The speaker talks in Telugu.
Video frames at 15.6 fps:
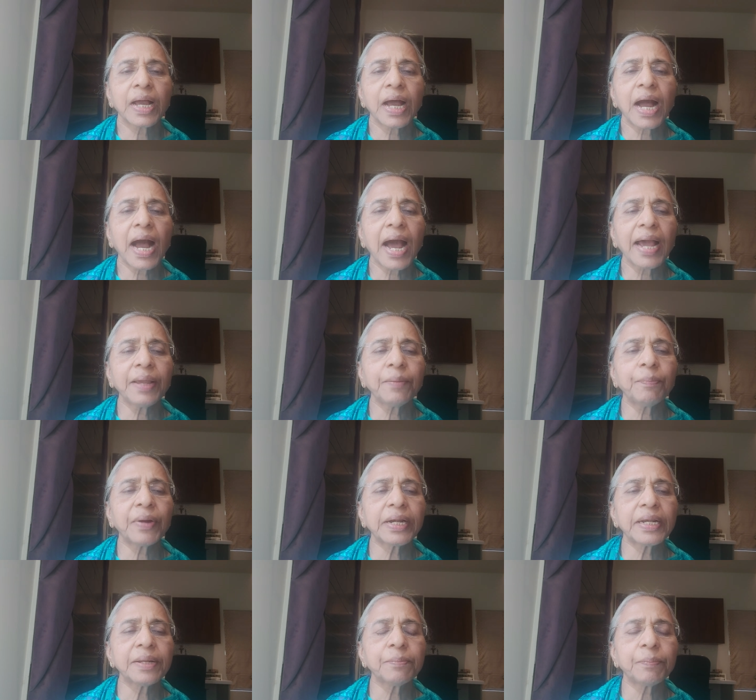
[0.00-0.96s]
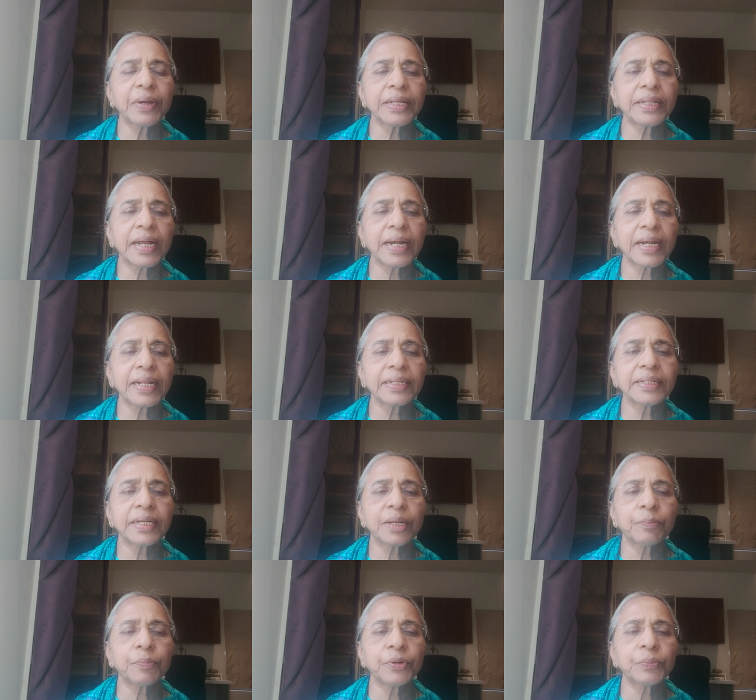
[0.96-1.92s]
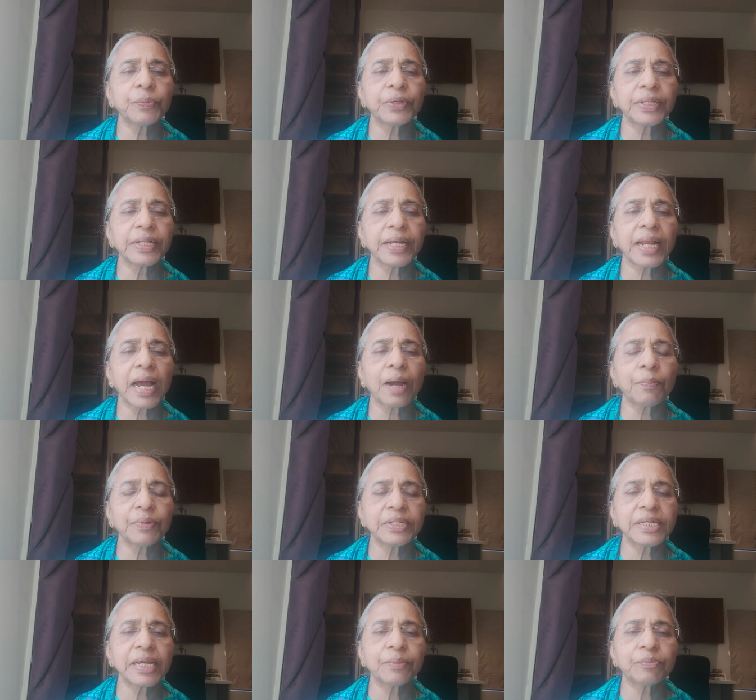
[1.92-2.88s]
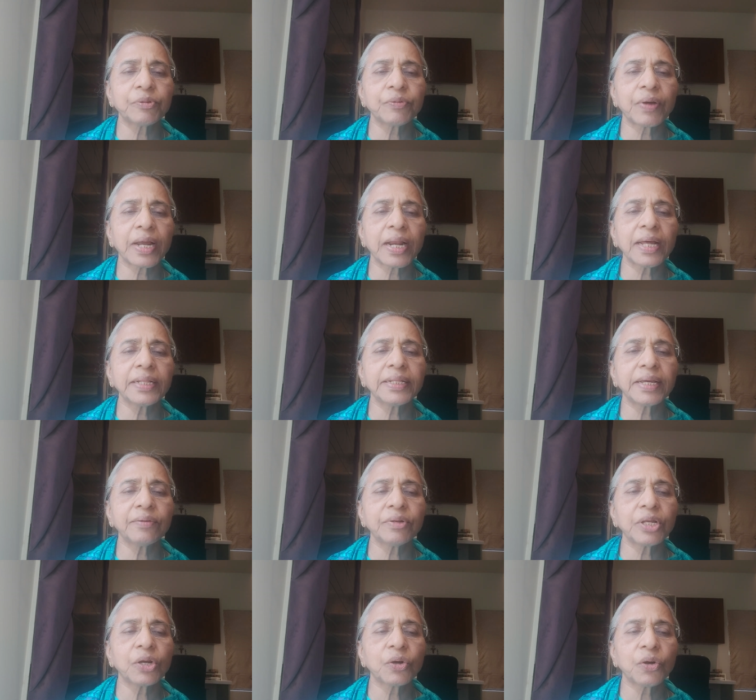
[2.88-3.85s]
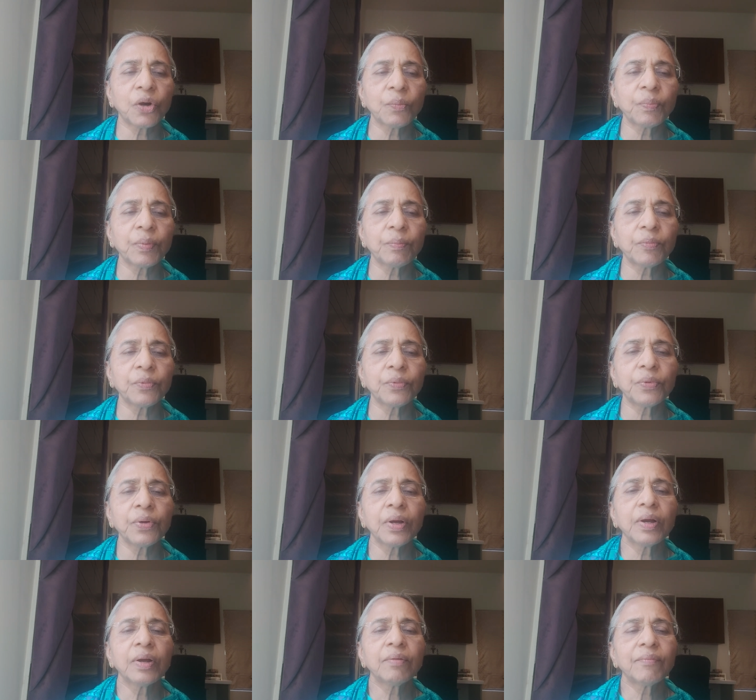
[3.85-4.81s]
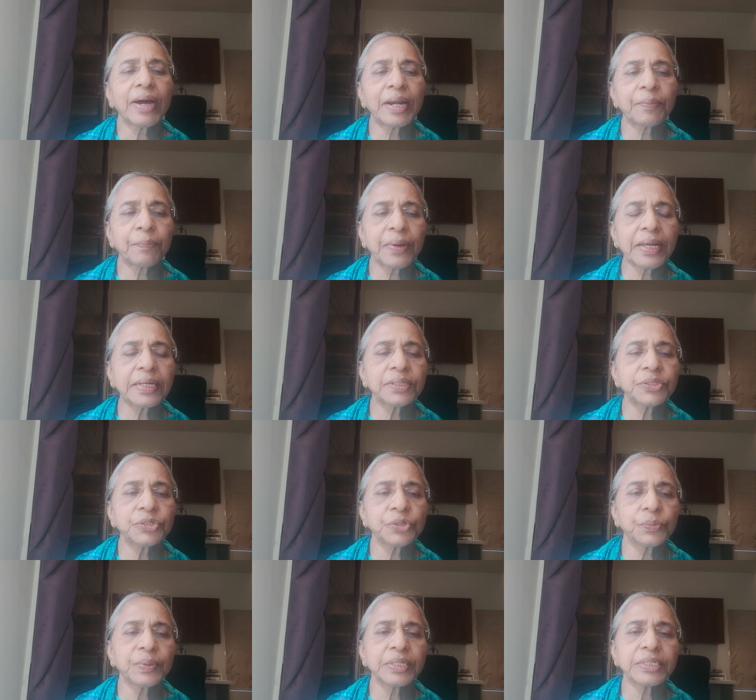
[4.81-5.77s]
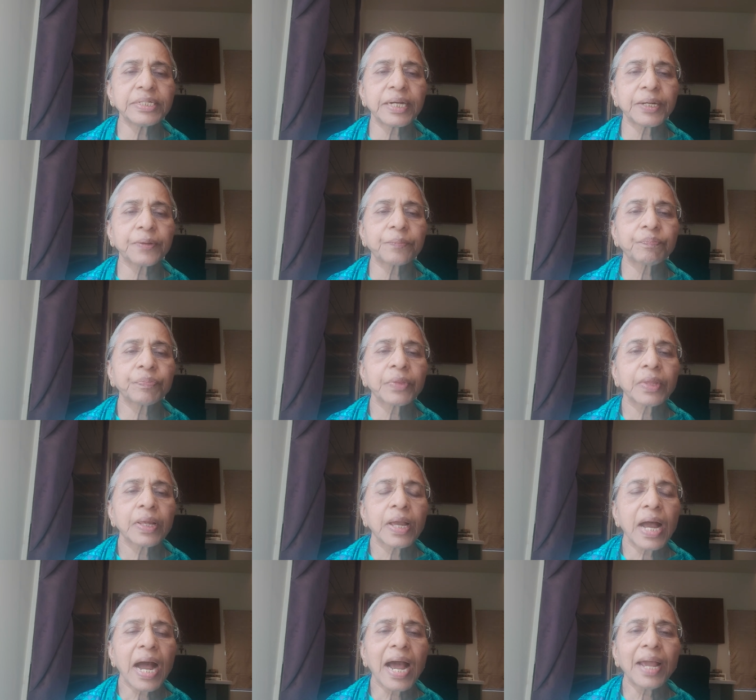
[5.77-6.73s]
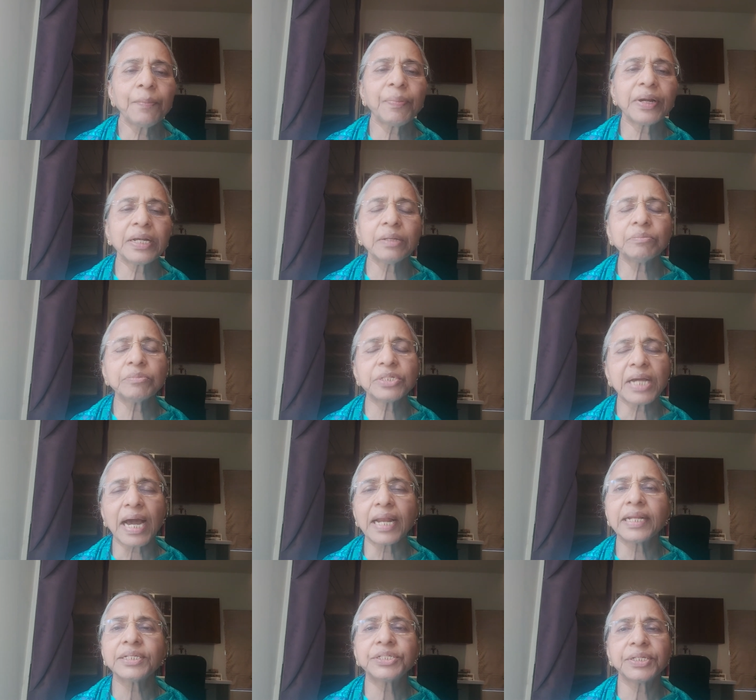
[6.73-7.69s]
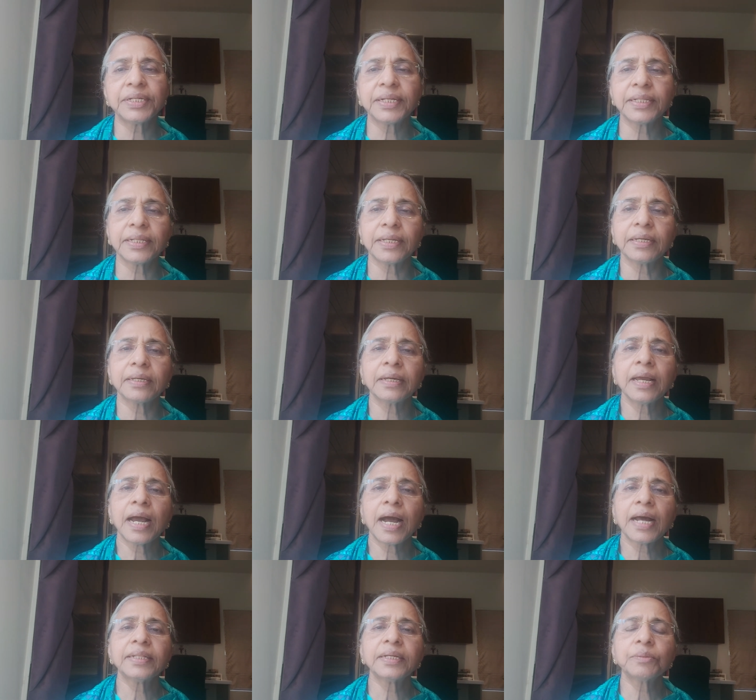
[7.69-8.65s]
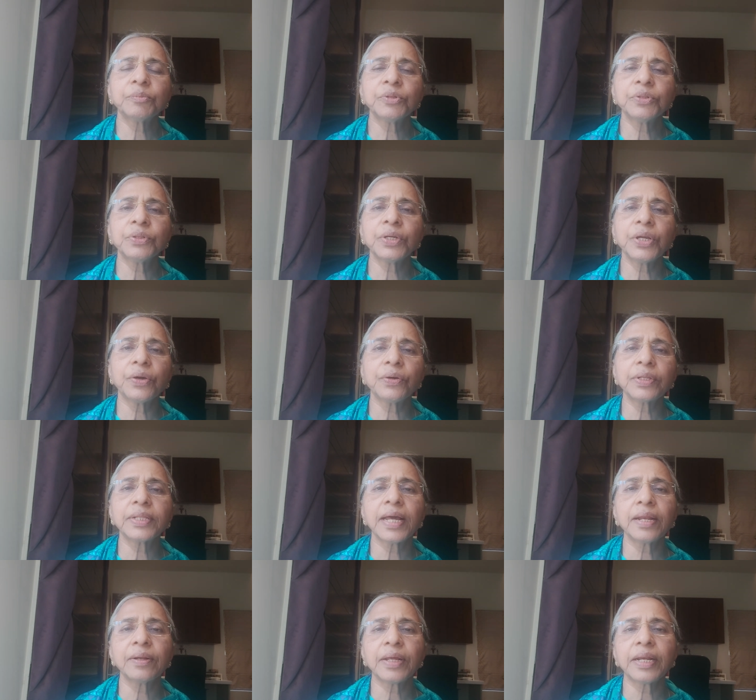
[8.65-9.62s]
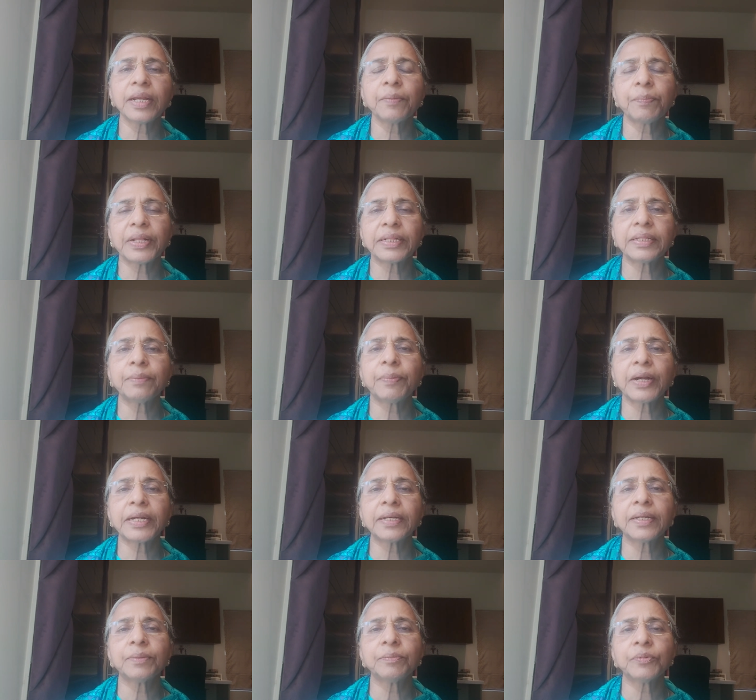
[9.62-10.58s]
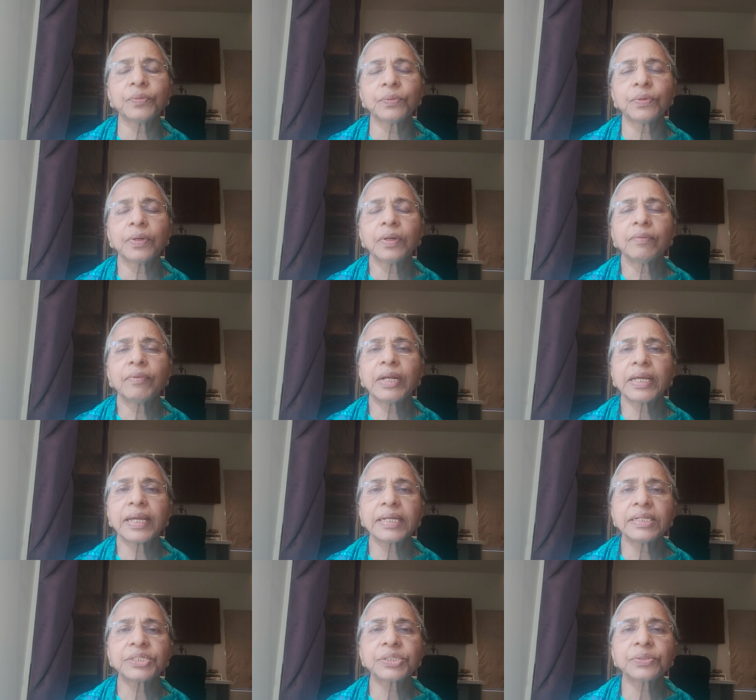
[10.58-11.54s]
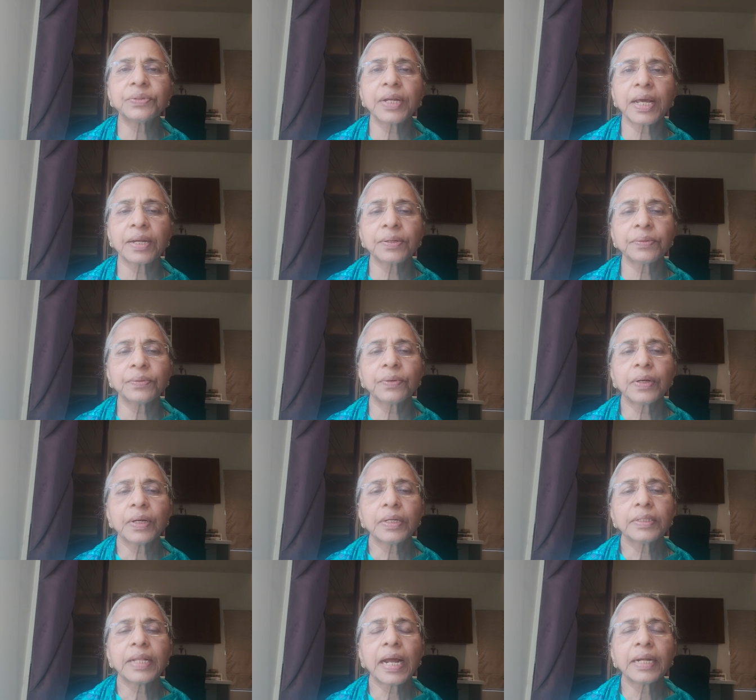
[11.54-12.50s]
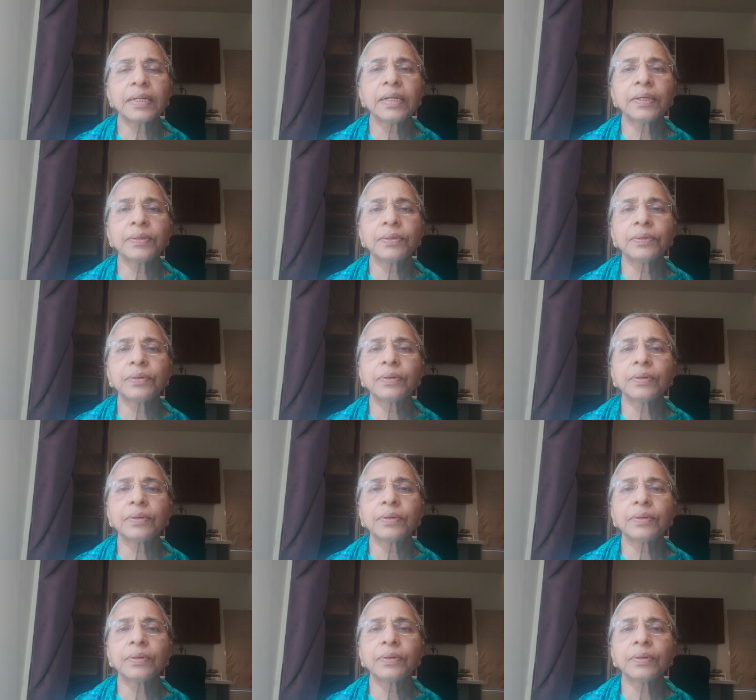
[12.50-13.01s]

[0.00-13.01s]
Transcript: హాయ్ పట్నంపై దండెత్తినప్పుడు పొందిన అపజయం ద్వారా దేవుని కోపము వారిపై చూపించాడు హాయ్ పట్నం చాలా చిన్నది అంతకుముందు యోర్దాన్ అనే పెద్ద పట్టణము వాళ్ళు గెలుచుకున్నారు దాంట్లో